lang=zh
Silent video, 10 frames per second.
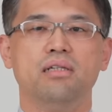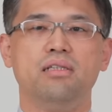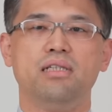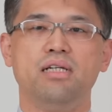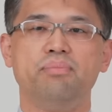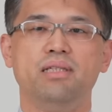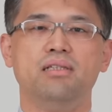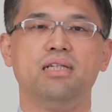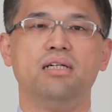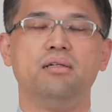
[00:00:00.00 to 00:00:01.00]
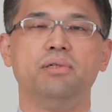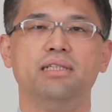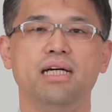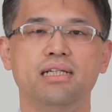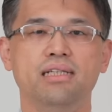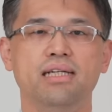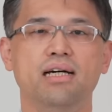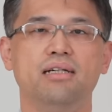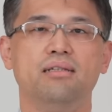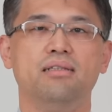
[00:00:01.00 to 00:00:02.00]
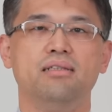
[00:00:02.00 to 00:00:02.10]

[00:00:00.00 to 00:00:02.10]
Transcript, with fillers: 那这类病人常常会压力大、